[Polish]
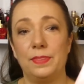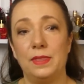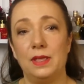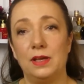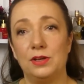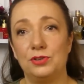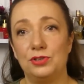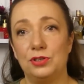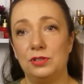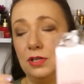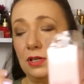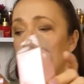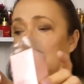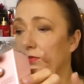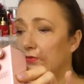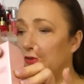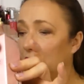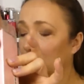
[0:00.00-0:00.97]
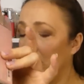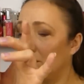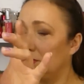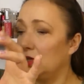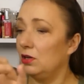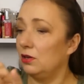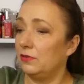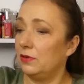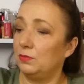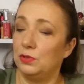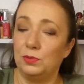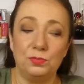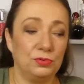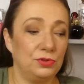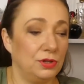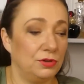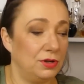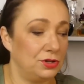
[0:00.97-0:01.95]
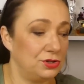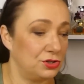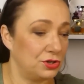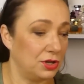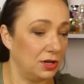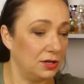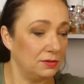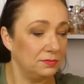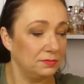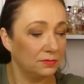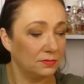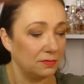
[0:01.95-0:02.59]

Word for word: Także tak to wygląda. Chowam do pudełeczka.